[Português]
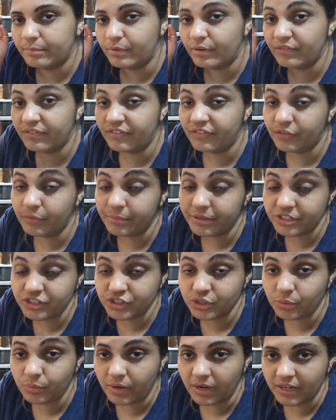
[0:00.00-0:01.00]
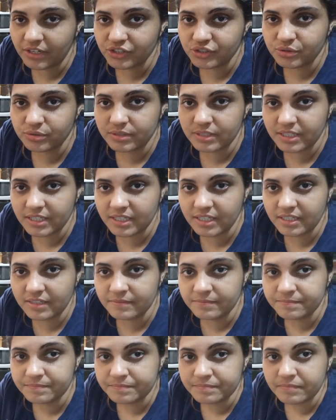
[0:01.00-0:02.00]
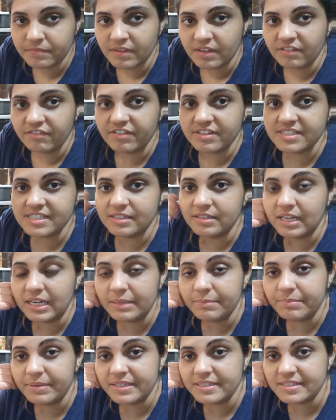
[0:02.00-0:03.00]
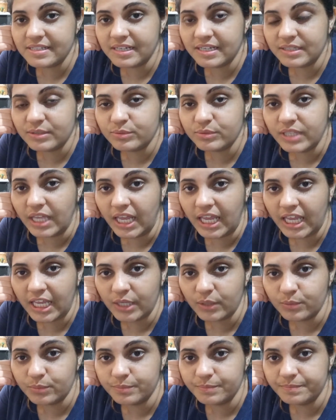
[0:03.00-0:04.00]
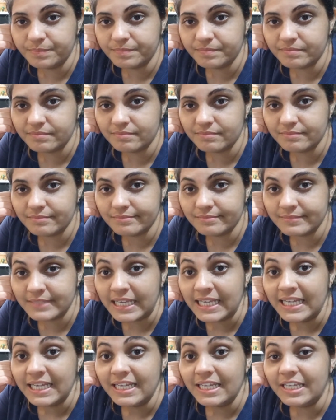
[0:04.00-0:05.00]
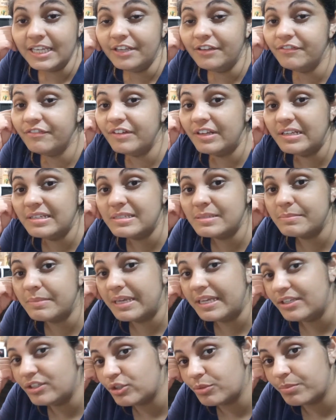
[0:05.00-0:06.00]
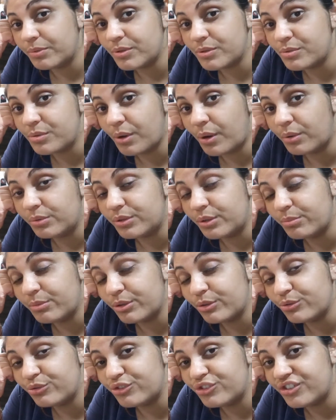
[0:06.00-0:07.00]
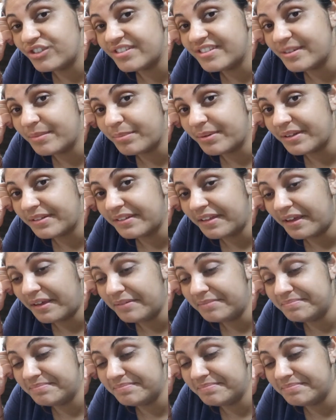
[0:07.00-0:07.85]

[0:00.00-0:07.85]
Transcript: provavelmente eu acho que fazendo a limpeza lá no terreno. Infelizmente, pessoal, tem uma notícia para dar.